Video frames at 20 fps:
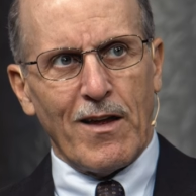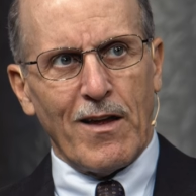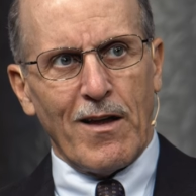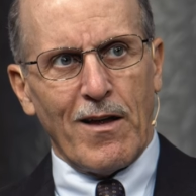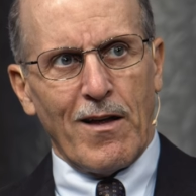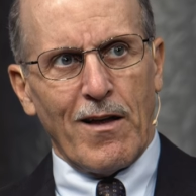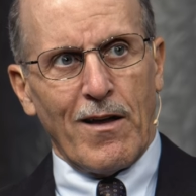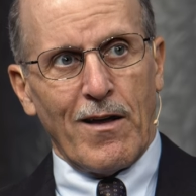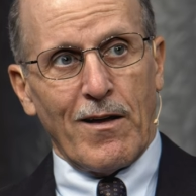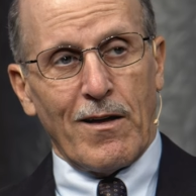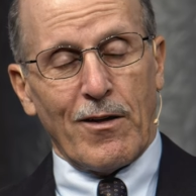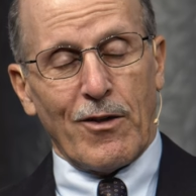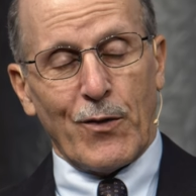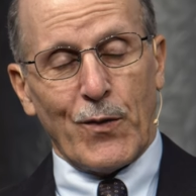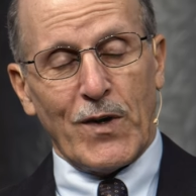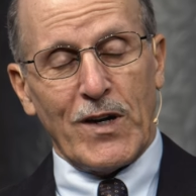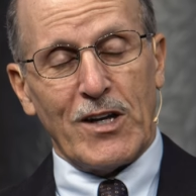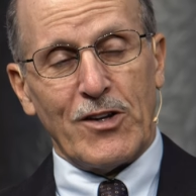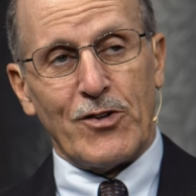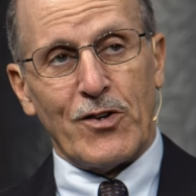Żydowski
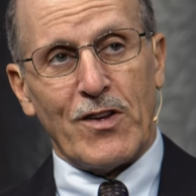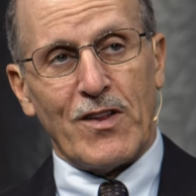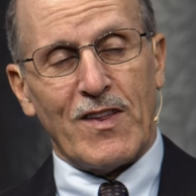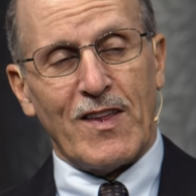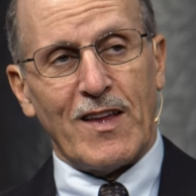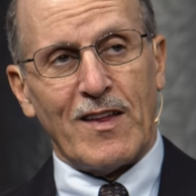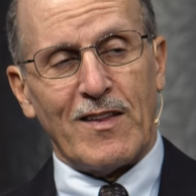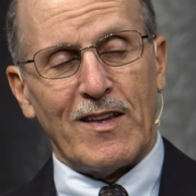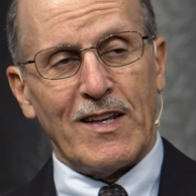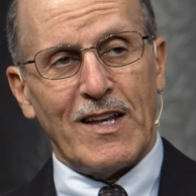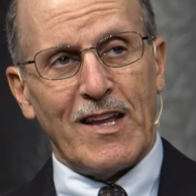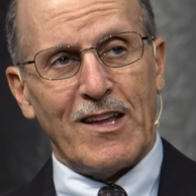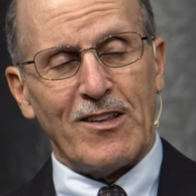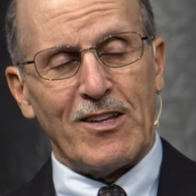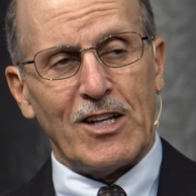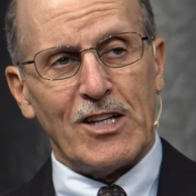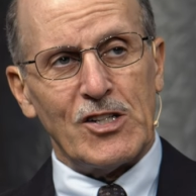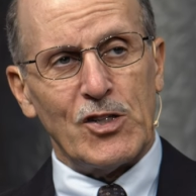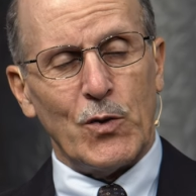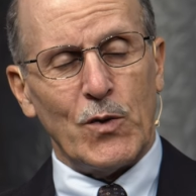rok ma
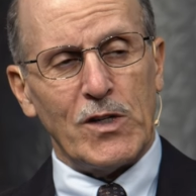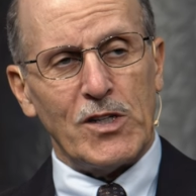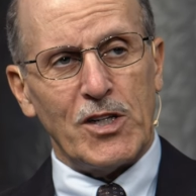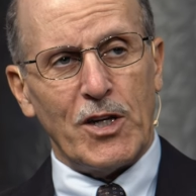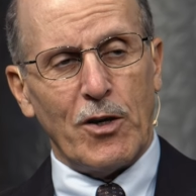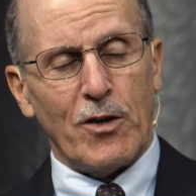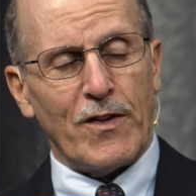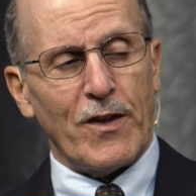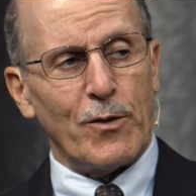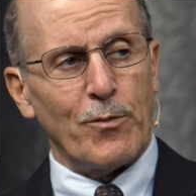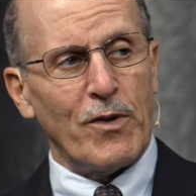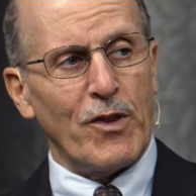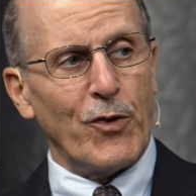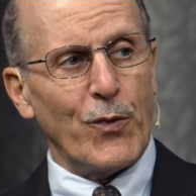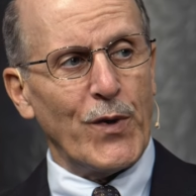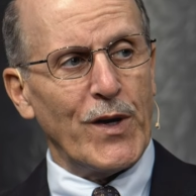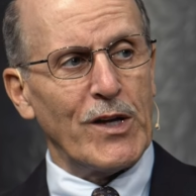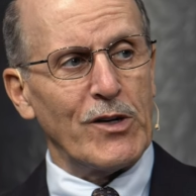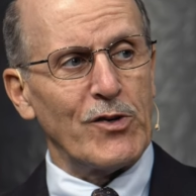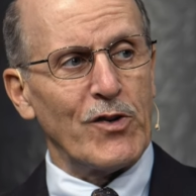360 dni,
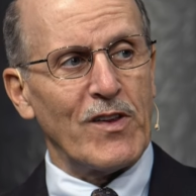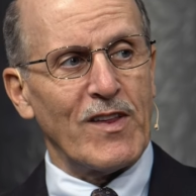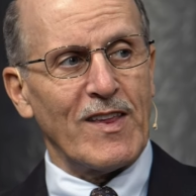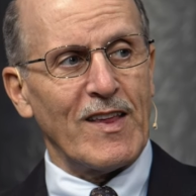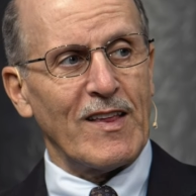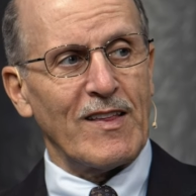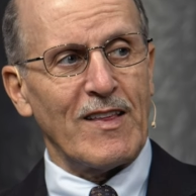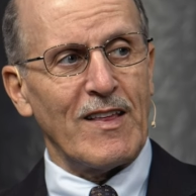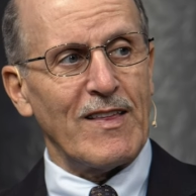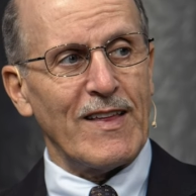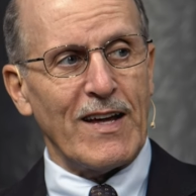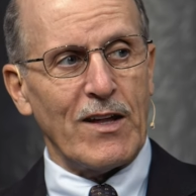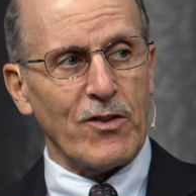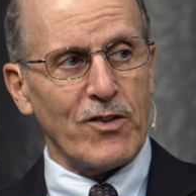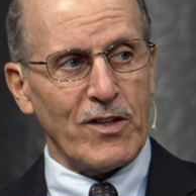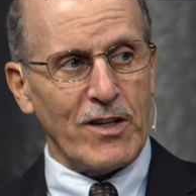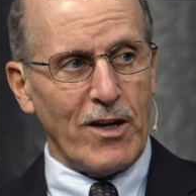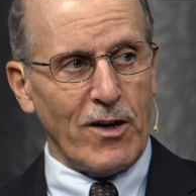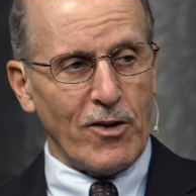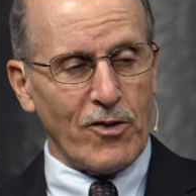więc oznaczałoby
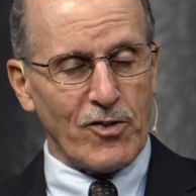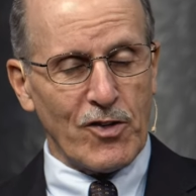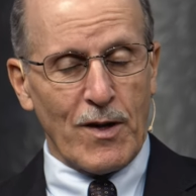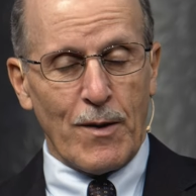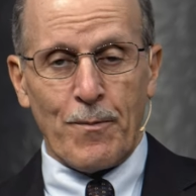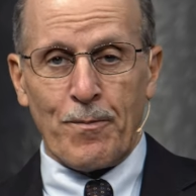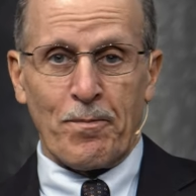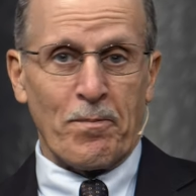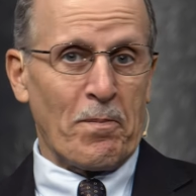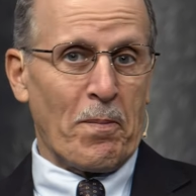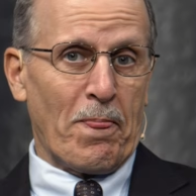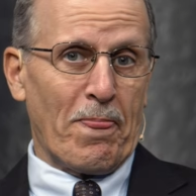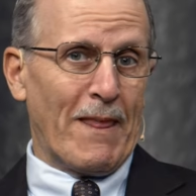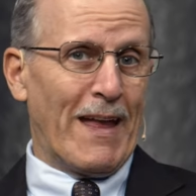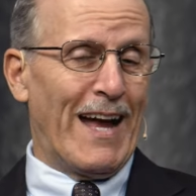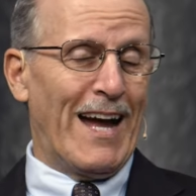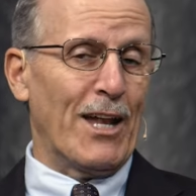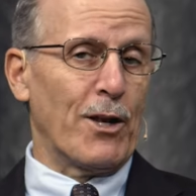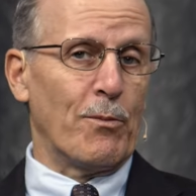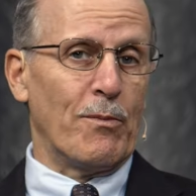to
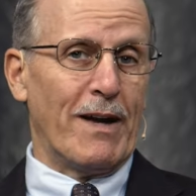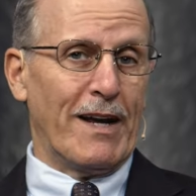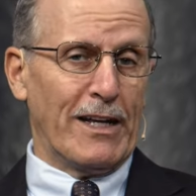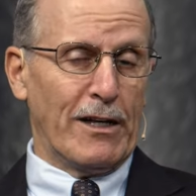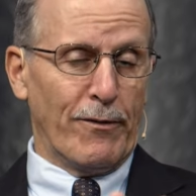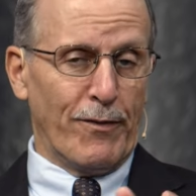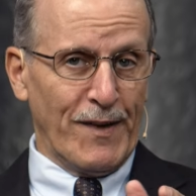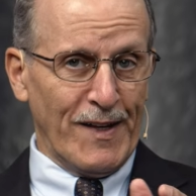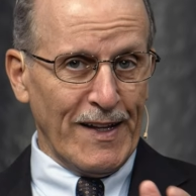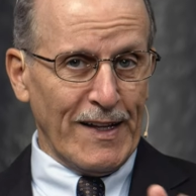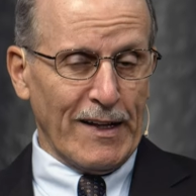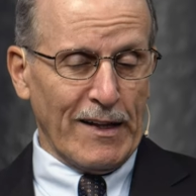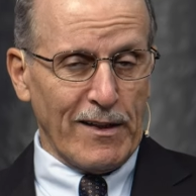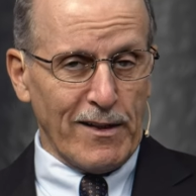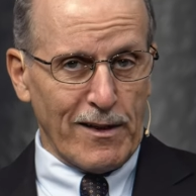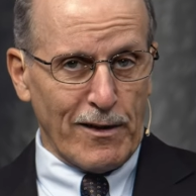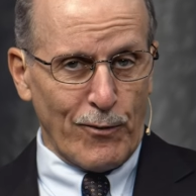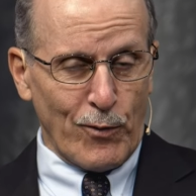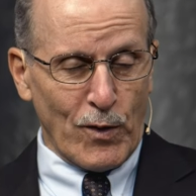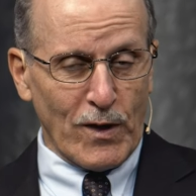360 tysięcy
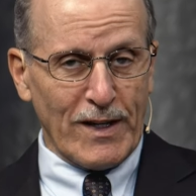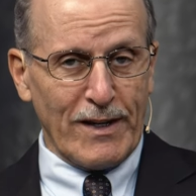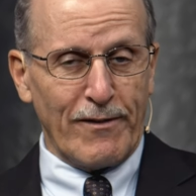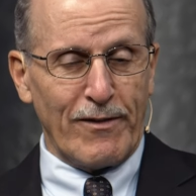lat.